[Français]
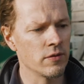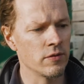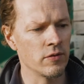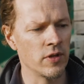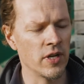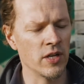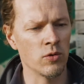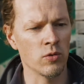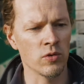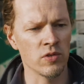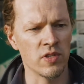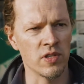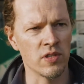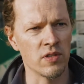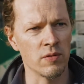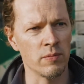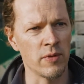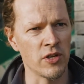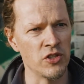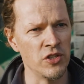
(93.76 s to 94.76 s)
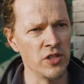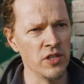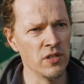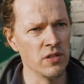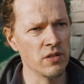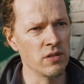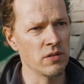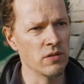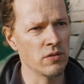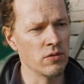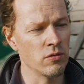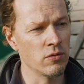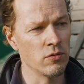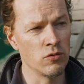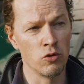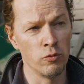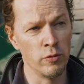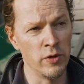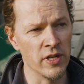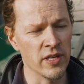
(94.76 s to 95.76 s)
voilà, donc cette machine de
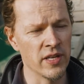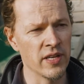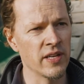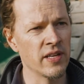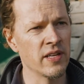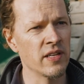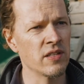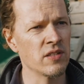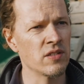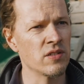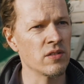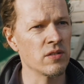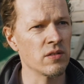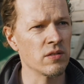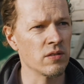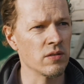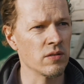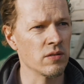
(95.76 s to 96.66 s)
2015